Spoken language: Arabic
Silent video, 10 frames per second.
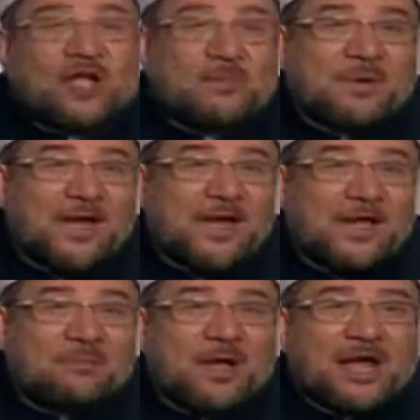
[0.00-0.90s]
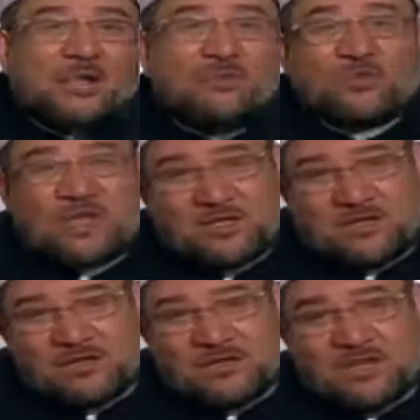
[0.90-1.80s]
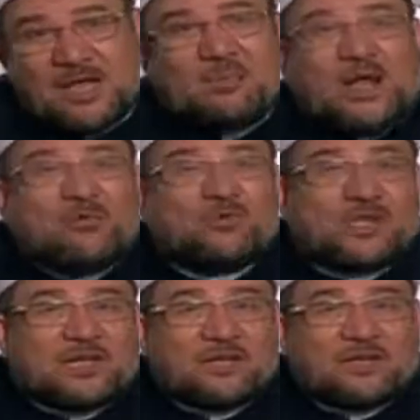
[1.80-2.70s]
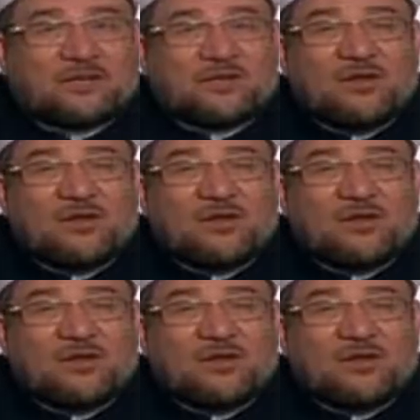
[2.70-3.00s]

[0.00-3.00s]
جمعها مع المذكر جمع مذكر